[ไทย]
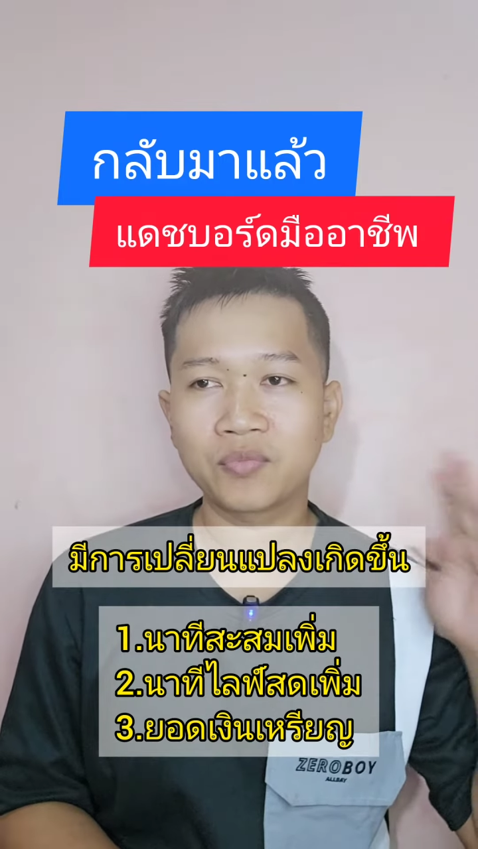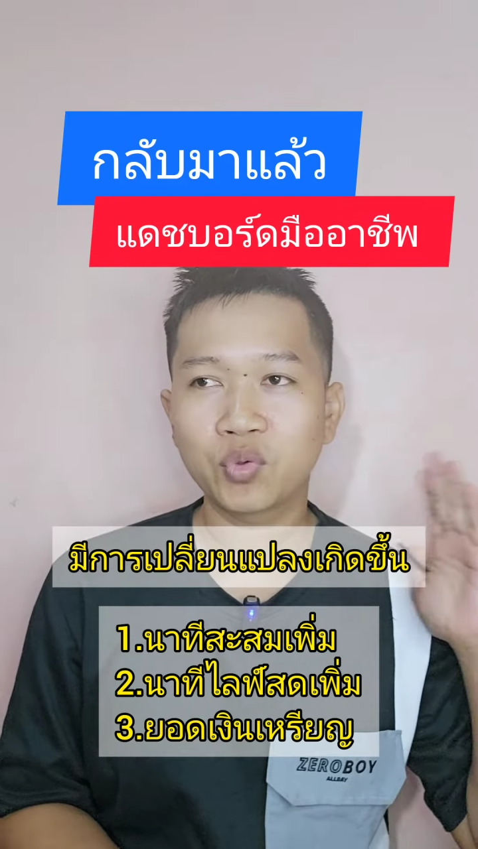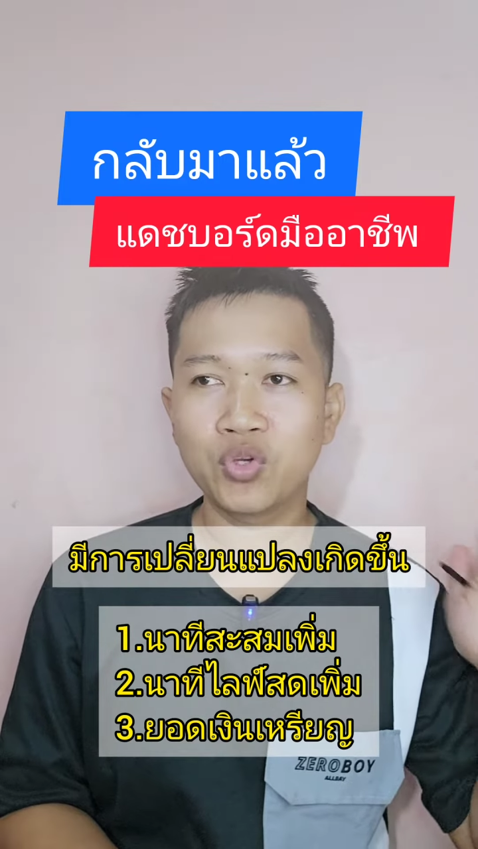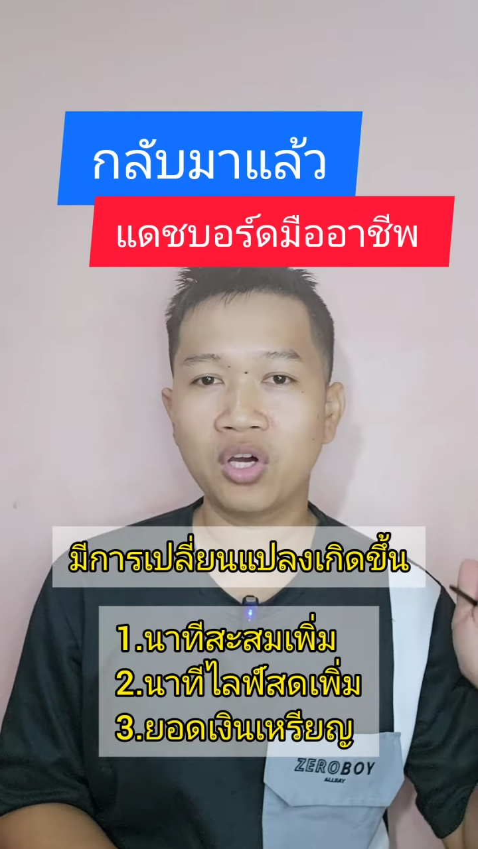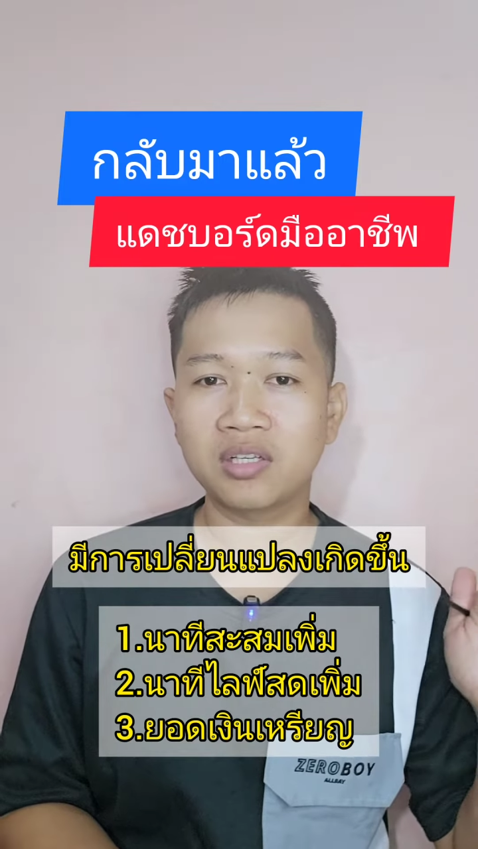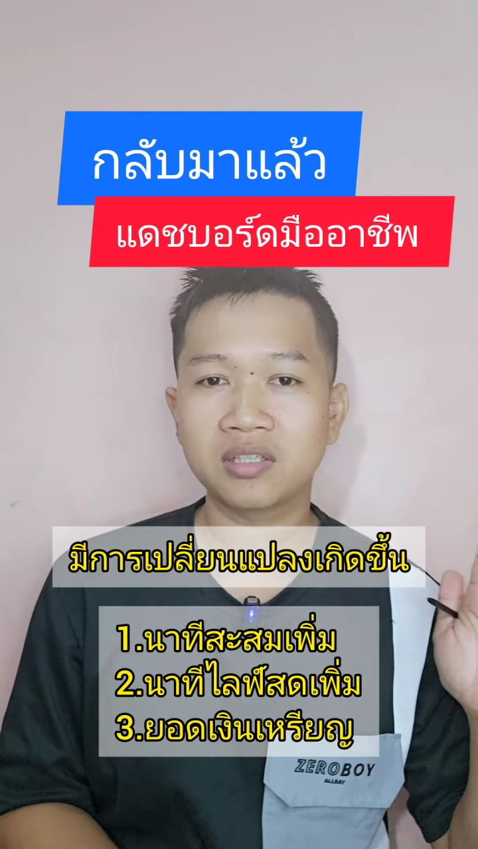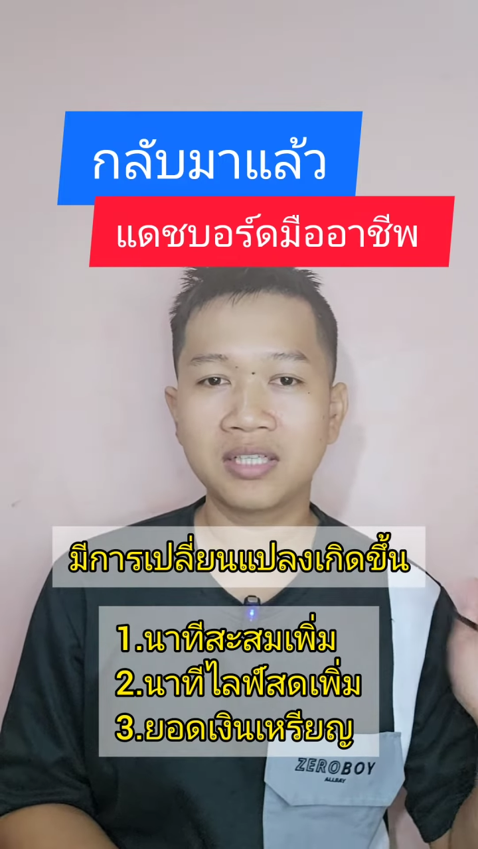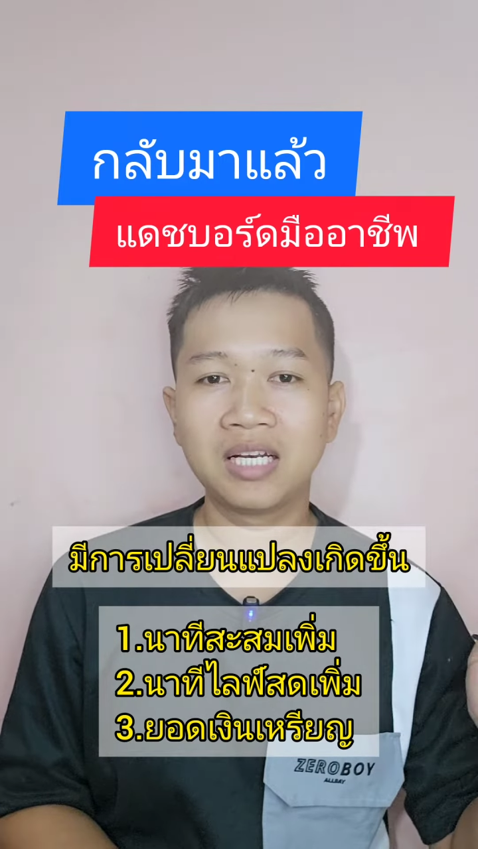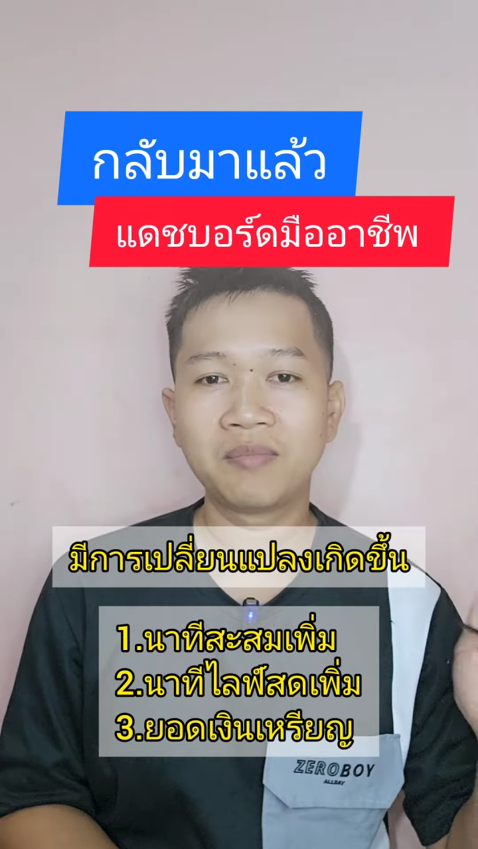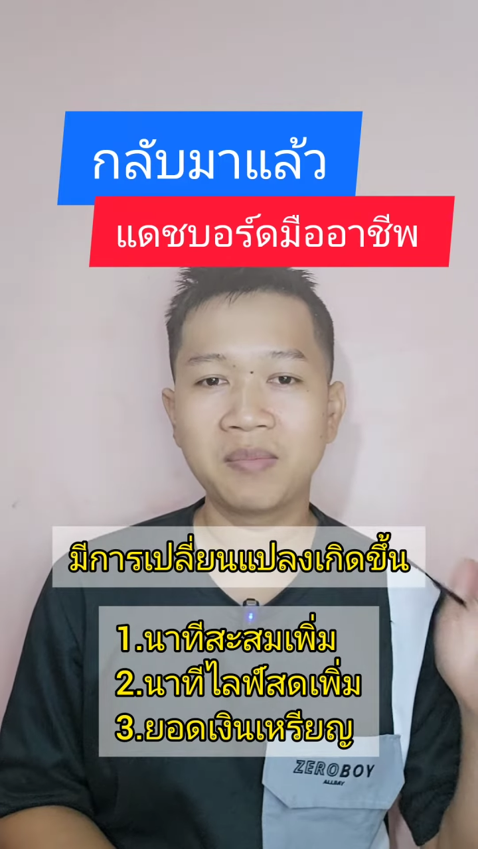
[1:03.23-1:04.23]
ตัวยอด
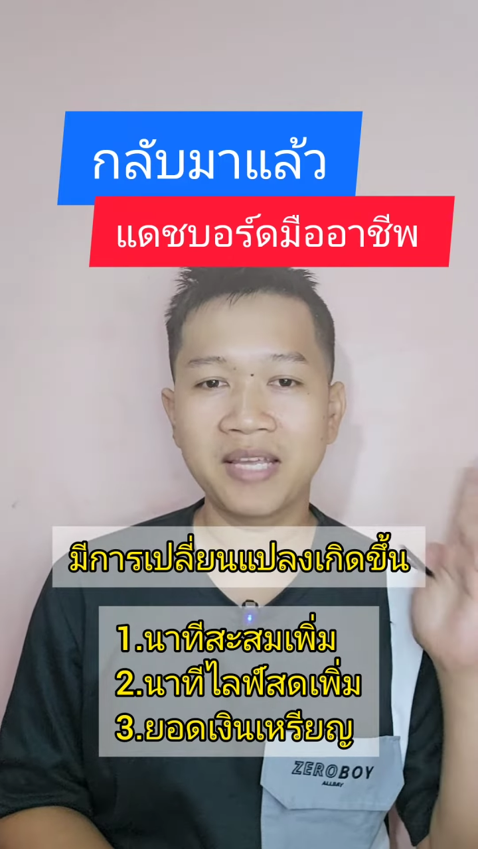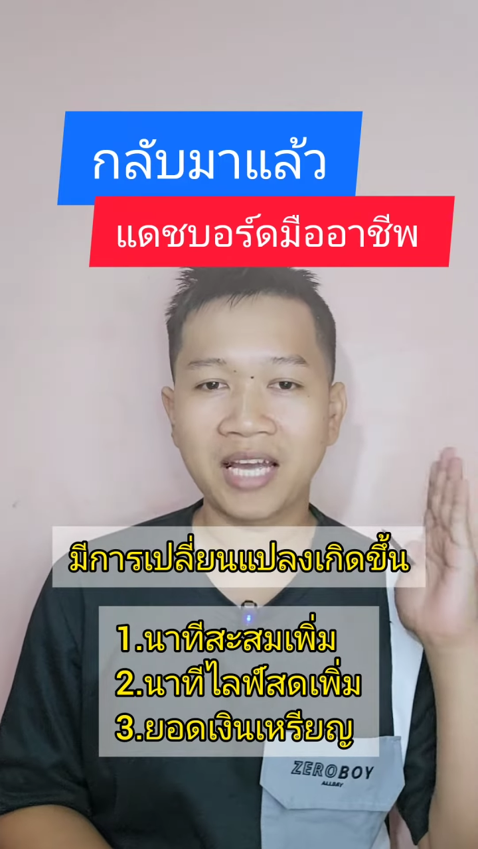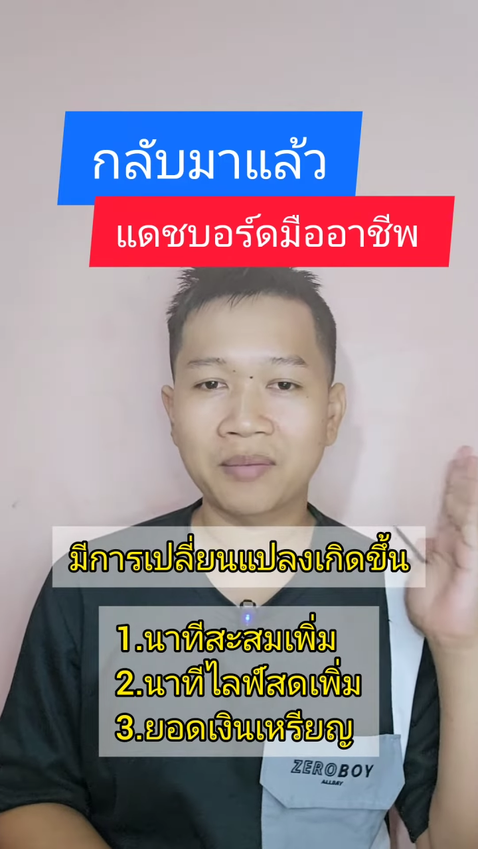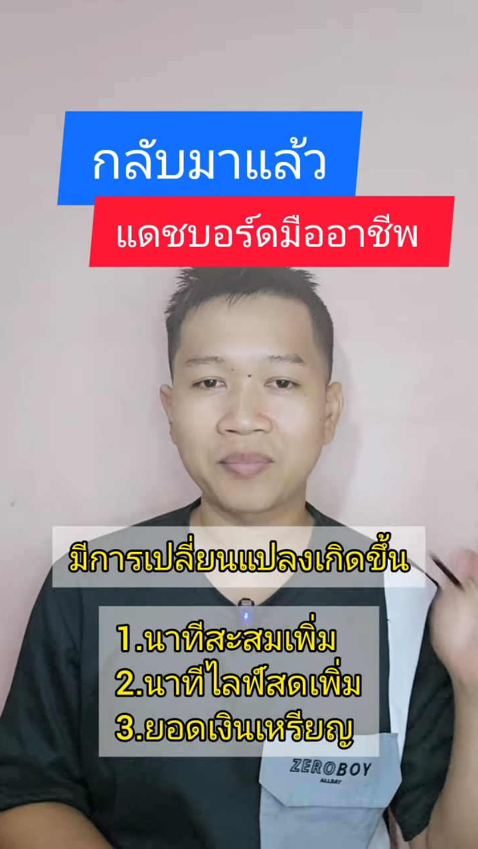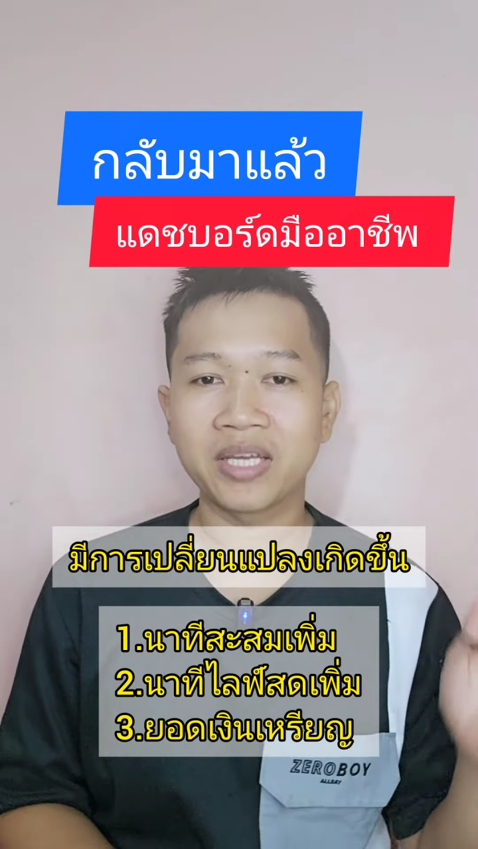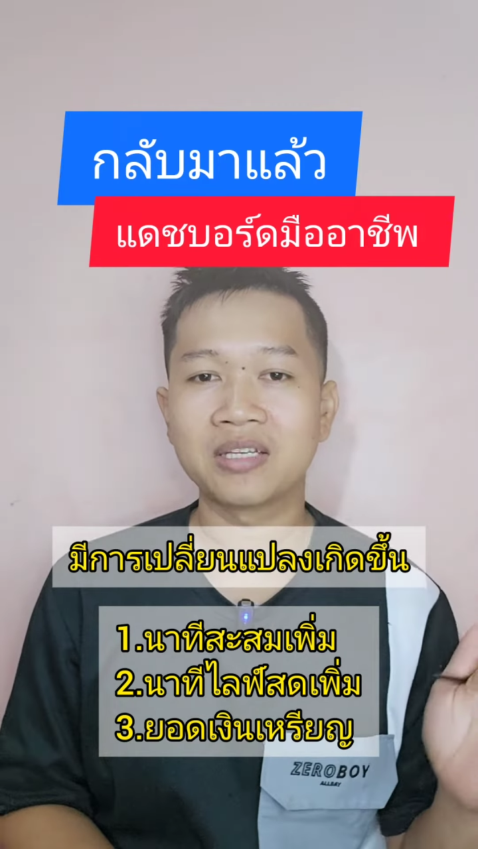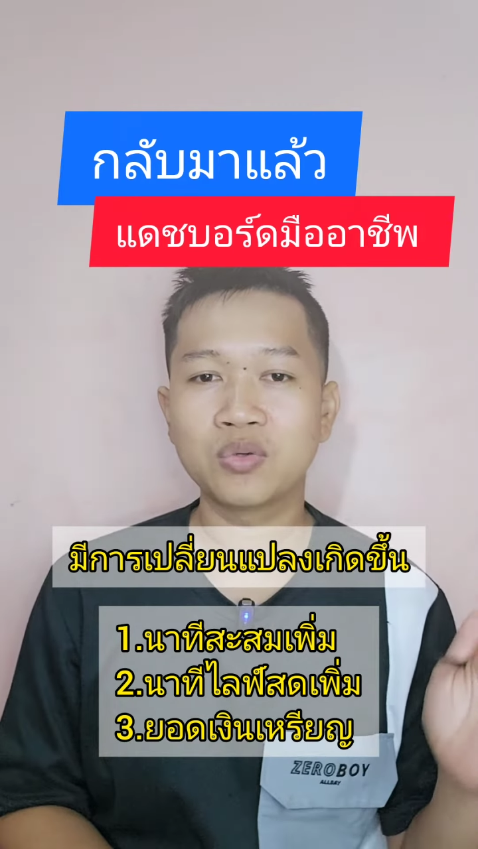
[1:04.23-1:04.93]
เงินมันมีการเปลี่ยน